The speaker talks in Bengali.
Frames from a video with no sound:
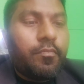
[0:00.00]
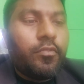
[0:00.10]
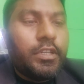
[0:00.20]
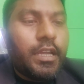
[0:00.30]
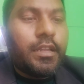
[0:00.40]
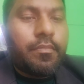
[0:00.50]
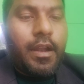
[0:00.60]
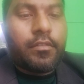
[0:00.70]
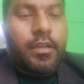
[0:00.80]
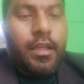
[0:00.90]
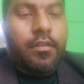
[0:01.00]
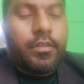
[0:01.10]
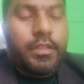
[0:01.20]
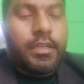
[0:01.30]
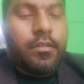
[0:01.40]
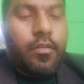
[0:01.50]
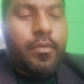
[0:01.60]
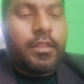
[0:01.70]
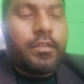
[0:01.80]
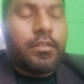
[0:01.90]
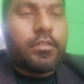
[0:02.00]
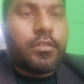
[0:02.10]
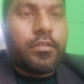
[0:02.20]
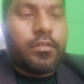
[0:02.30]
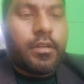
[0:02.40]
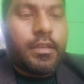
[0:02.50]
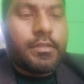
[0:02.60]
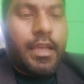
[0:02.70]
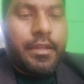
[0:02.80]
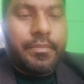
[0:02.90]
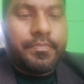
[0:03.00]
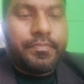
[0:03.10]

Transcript: পুলিশ আইনের বারো ধারা হইতে অপরাধী তথ্য সংগ্রহ করা যায়